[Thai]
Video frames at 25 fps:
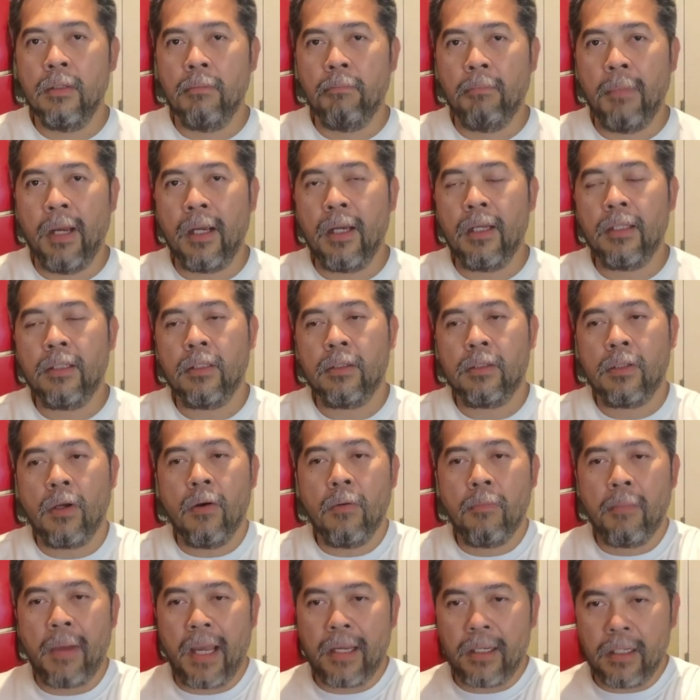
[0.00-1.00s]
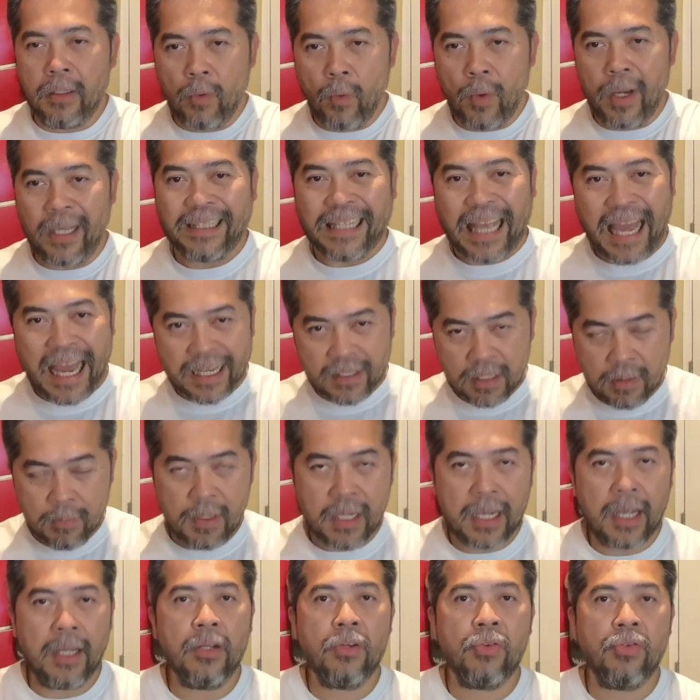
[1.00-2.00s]
มันก็จะต้องหมายถึงว่าถ้าจะมี
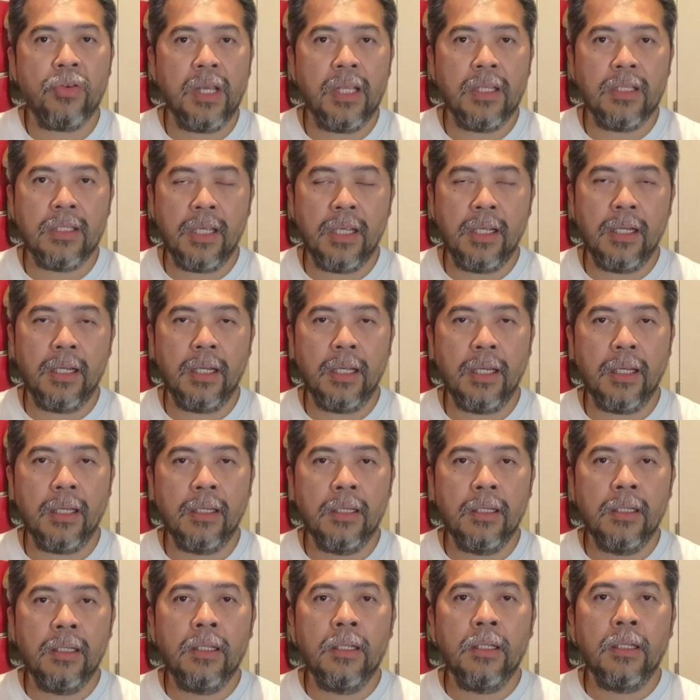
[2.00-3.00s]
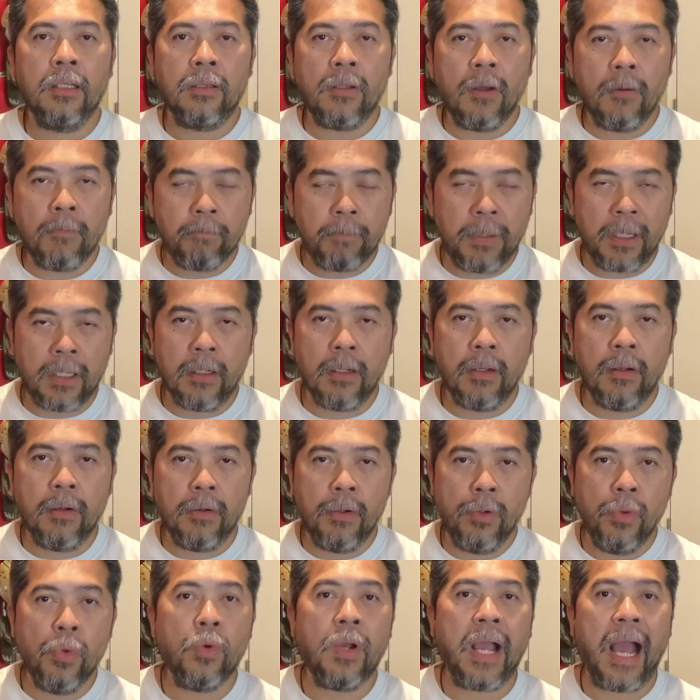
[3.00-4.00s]
การเทรดจริงเนี่ยต้องปิดฤ
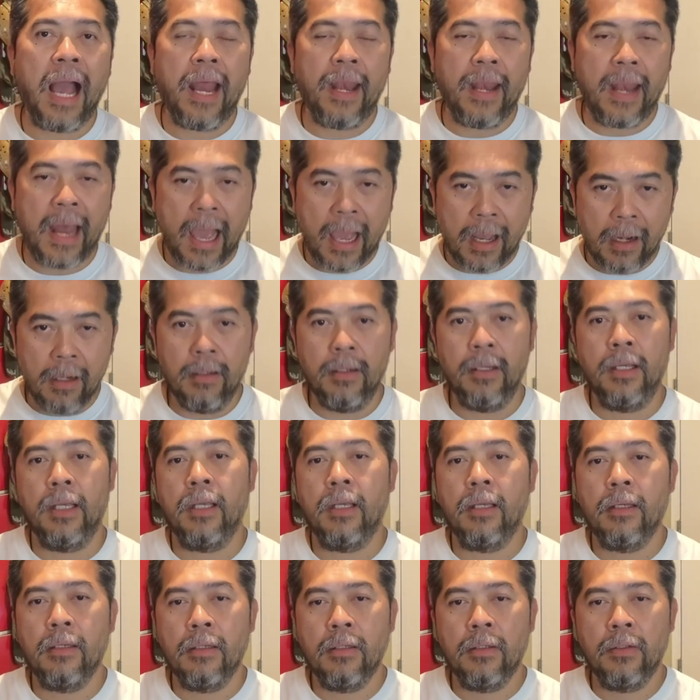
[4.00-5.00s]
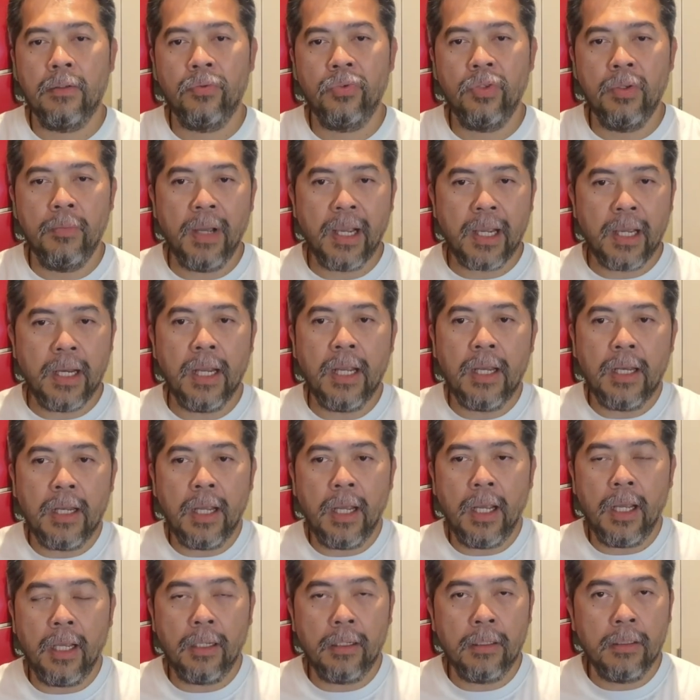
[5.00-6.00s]
ดูกาลหน้าเลยซึ่งมาคาเนนเอ
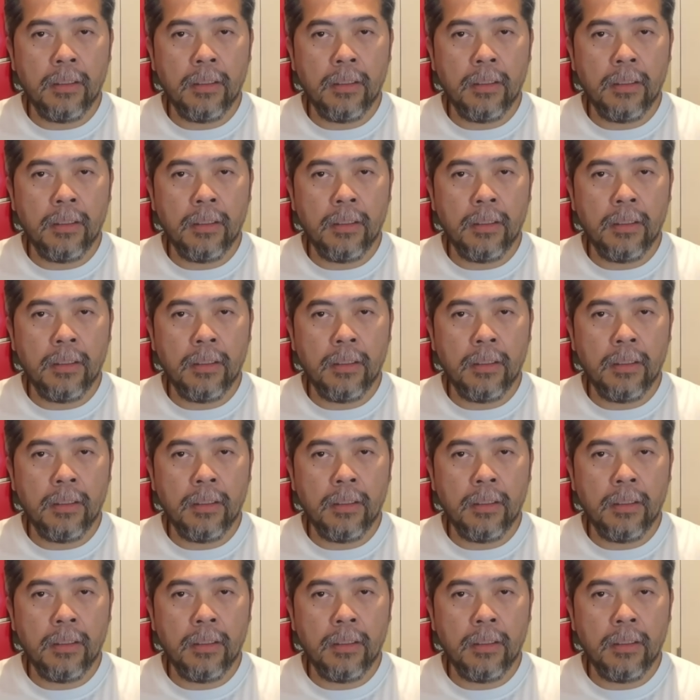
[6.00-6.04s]
ง